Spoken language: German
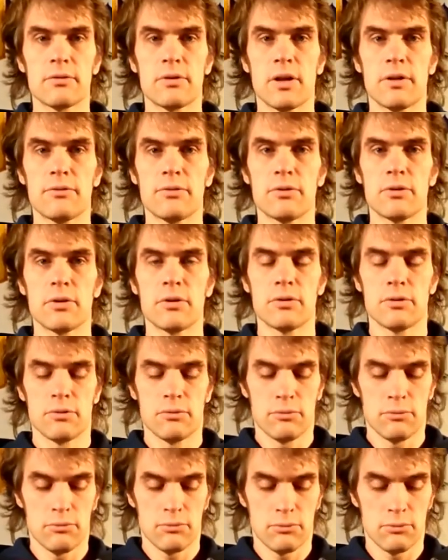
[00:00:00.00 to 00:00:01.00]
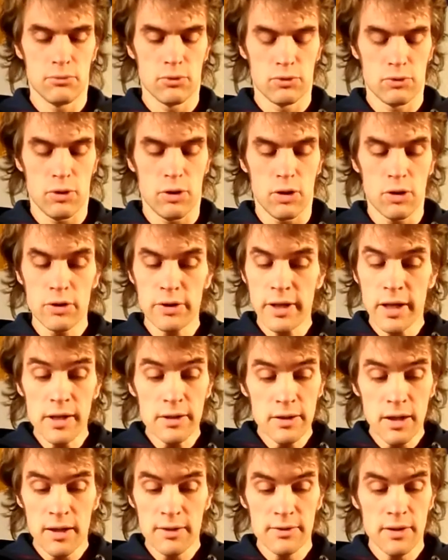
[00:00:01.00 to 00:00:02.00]
Dafür muss auch
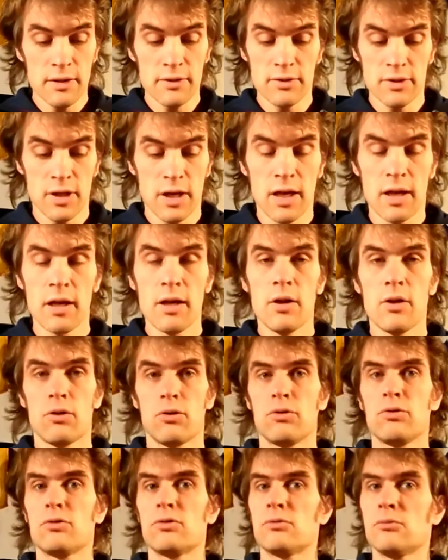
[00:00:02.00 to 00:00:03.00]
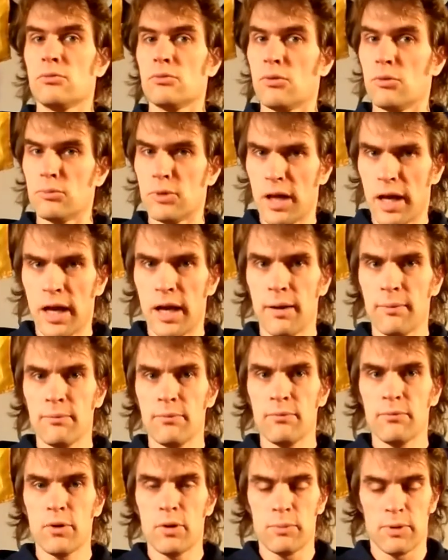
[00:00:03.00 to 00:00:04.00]
Geld da sein, ist klar. Und um die
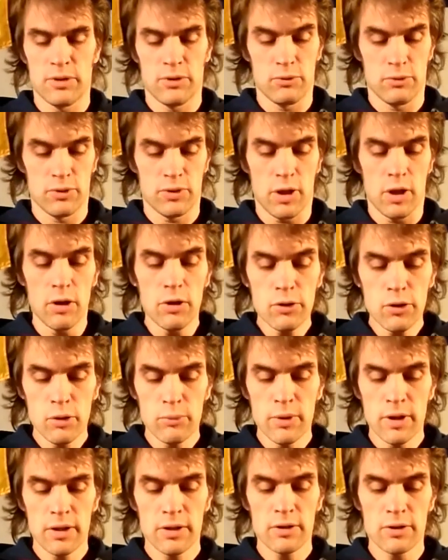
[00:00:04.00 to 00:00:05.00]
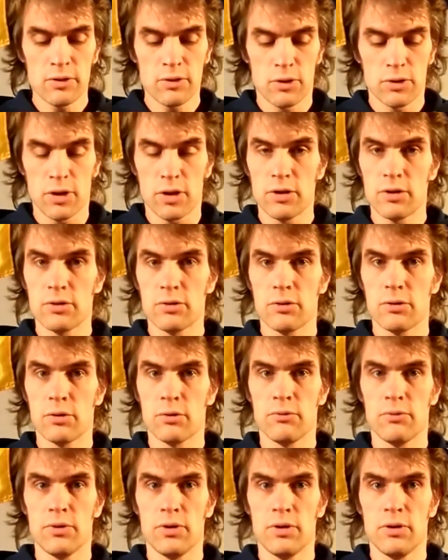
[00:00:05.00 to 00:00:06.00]
Armen wollen man uns auch kümmern. Die sollen ja nicht
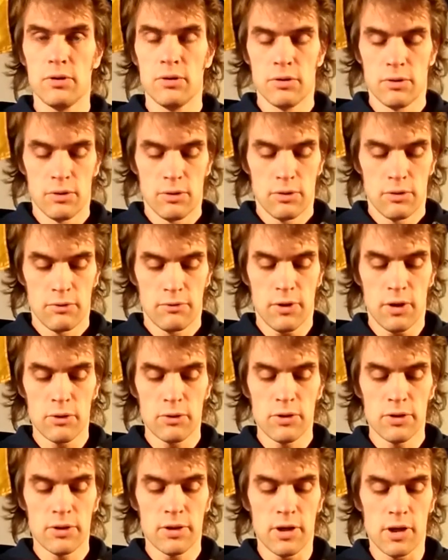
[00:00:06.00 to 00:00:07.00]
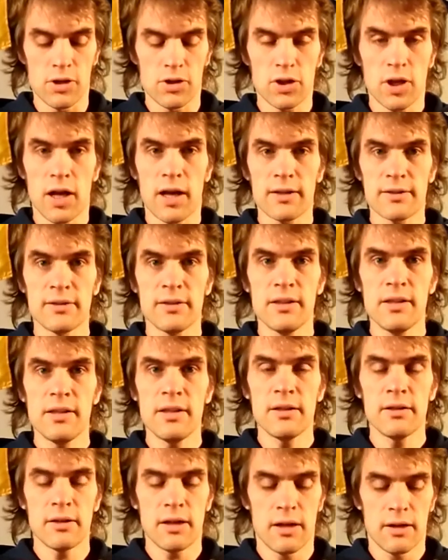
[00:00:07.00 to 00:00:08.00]
irgendwie faulen in den Straßen
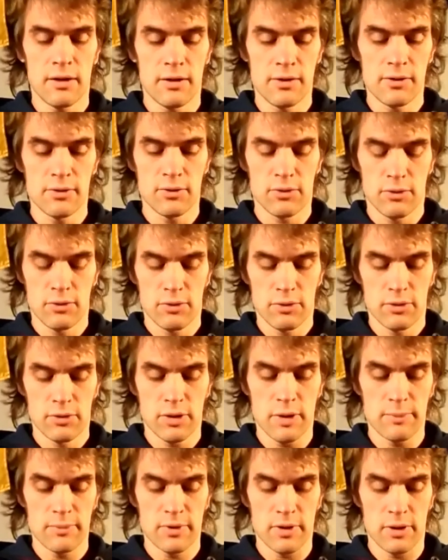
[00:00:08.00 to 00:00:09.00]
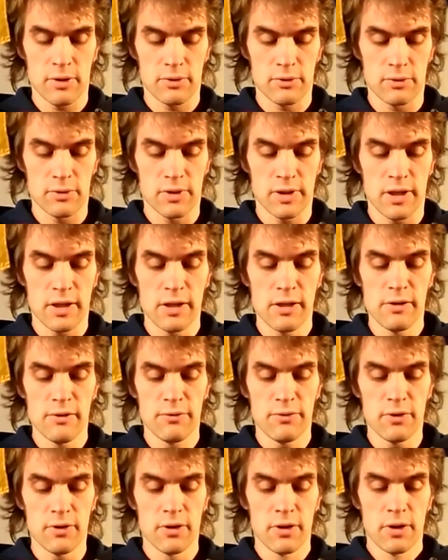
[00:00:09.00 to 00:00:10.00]
liegen. Also gibt es auch
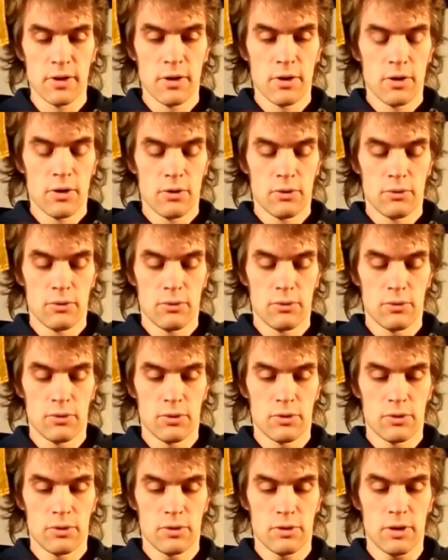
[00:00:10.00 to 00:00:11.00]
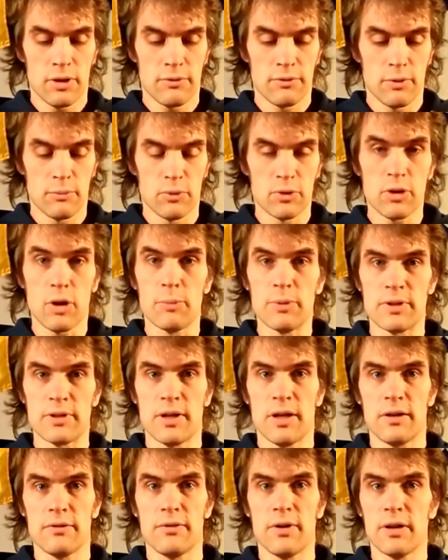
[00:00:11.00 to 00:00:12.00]
Sozialhilfe und dafür muss auch
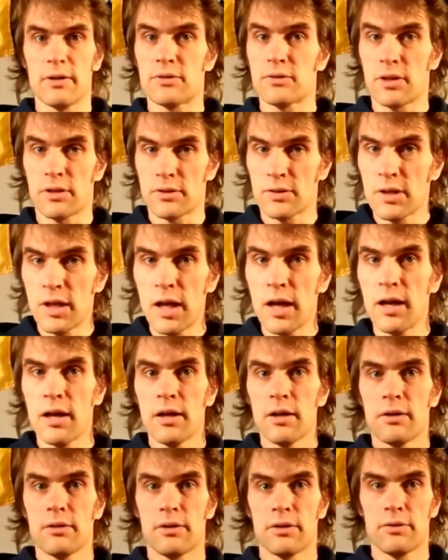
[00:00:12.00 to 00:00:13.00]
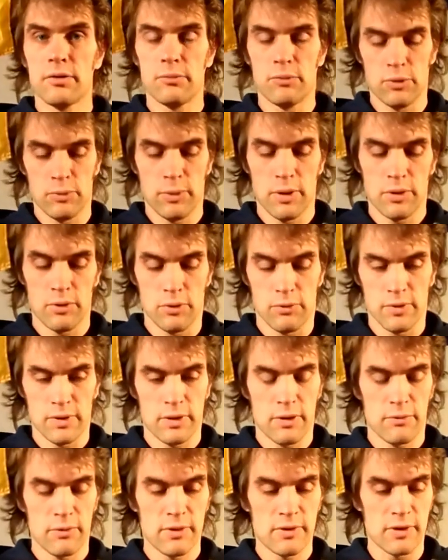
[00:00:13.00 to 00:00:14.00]
bezahlt werden, ist ganz klar. Deswegen muss man natürlich was
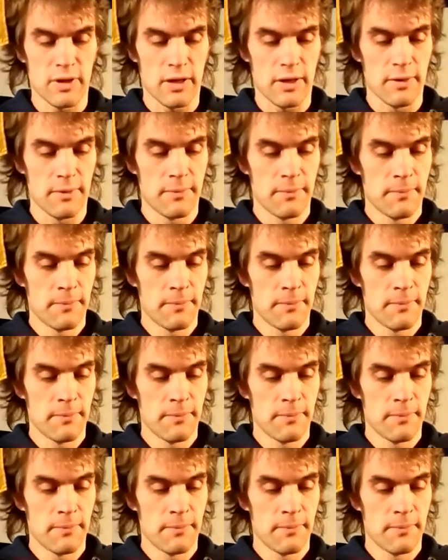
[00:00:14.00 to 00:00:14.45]
dafür zahlen.